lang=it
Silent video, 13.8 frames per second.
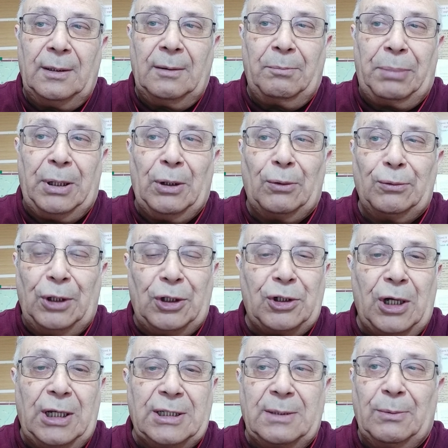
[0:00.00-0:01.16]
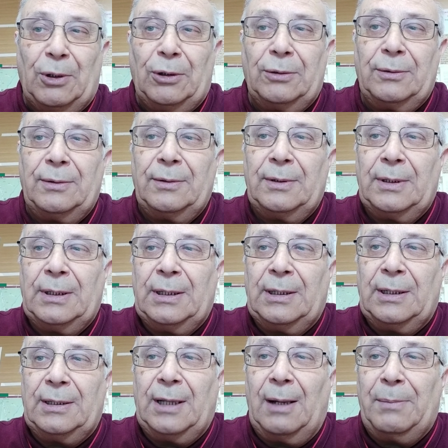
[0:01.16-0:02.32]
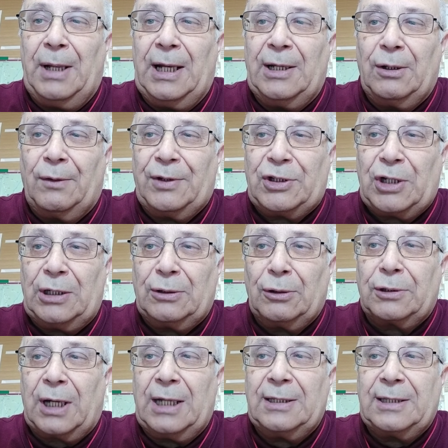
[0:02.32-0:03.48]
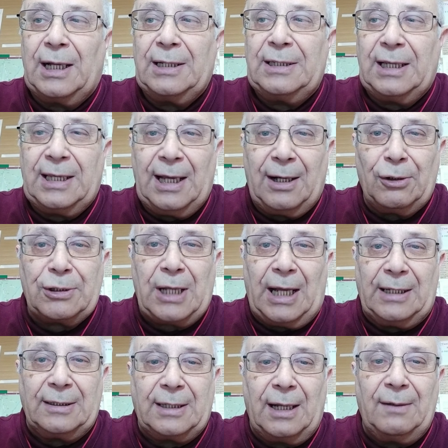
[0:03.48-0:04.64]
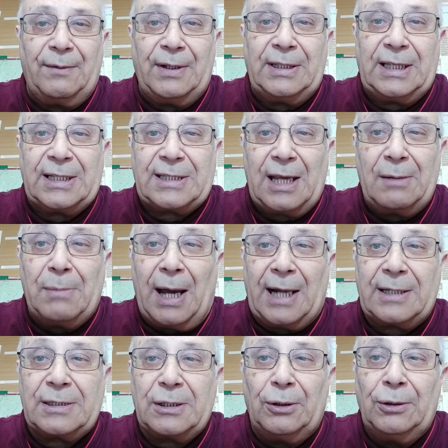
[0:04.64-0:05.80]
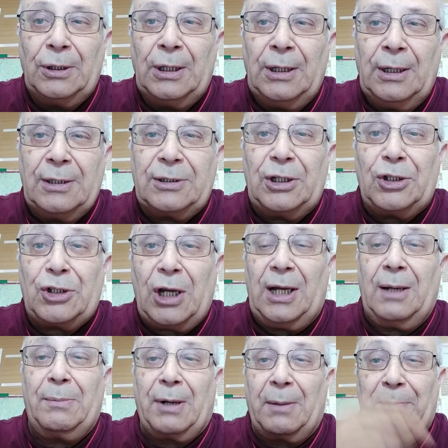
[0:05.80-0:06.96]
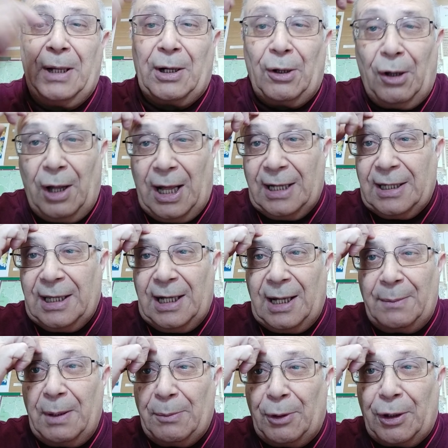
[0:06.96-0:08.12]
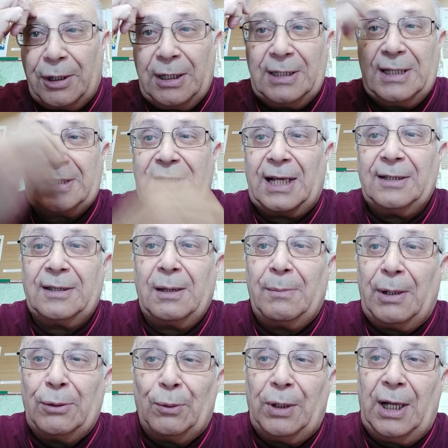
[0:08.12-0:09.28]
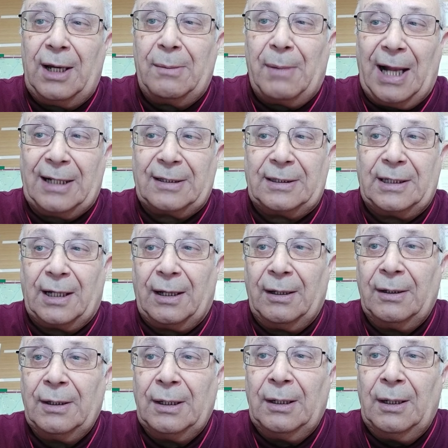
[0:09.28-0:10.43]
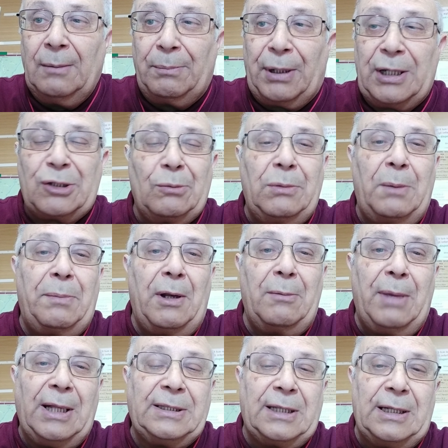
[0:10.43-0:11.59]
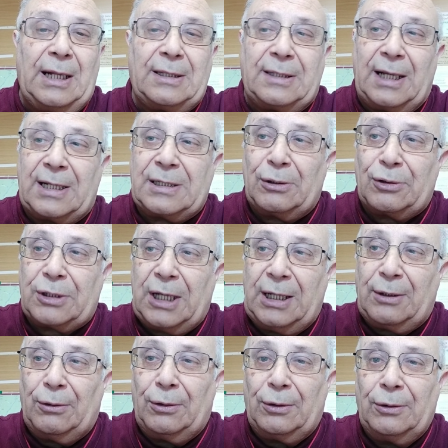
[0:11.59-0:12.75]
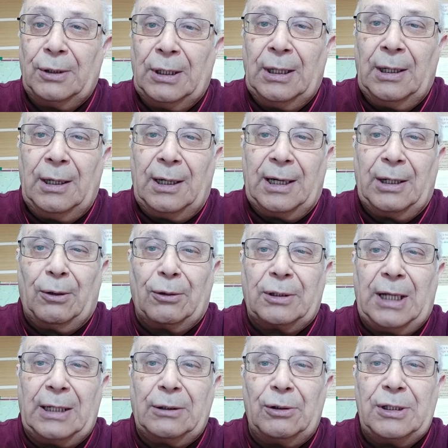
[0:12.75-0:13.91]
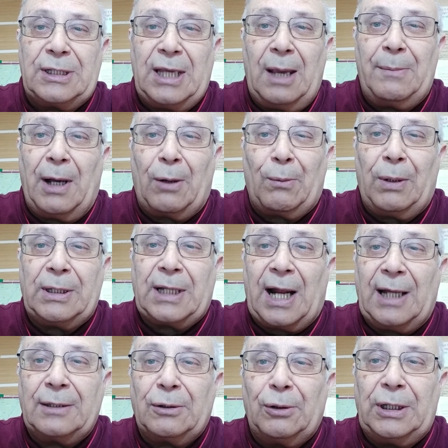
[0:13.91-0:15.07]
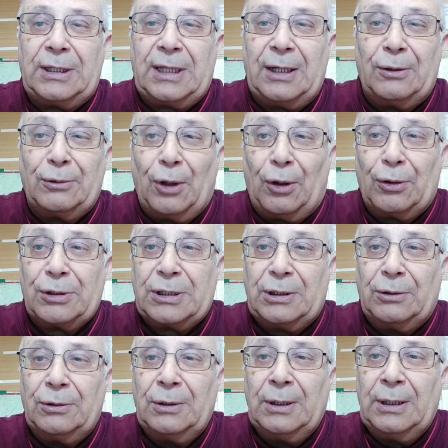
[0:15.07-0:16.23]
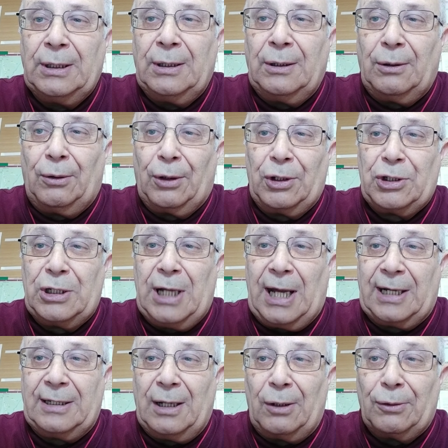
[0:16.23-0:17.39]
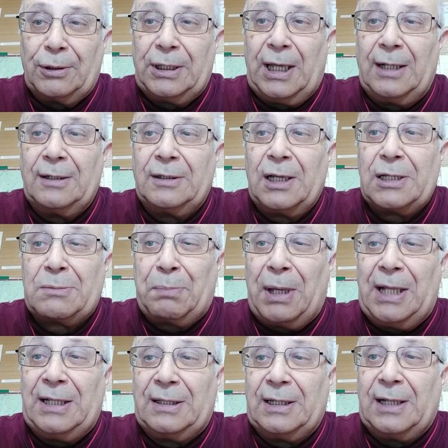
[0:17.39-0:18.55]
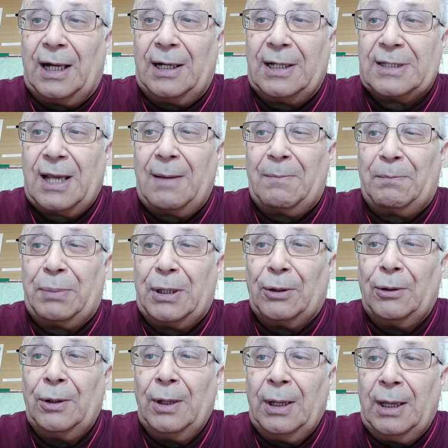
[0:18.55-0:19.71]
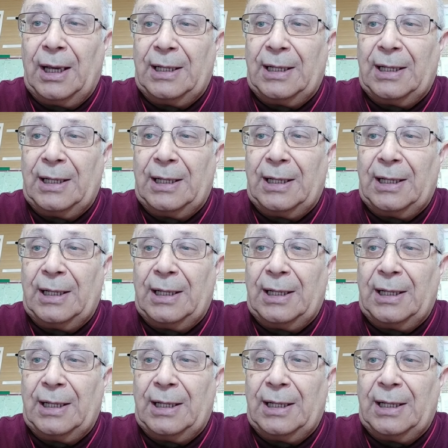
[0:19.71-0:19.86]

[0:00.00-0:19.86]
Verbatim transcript: Pio XI nel 1930 la dichiarò santa. Il 26 marzo si celebra però anche la memoria di Sant'Emanuele Martire, presumibilmente del III secolo, ricordato insieme a Quadrato e Teodosio, originari dell'Oriente, spinti dall'esempio e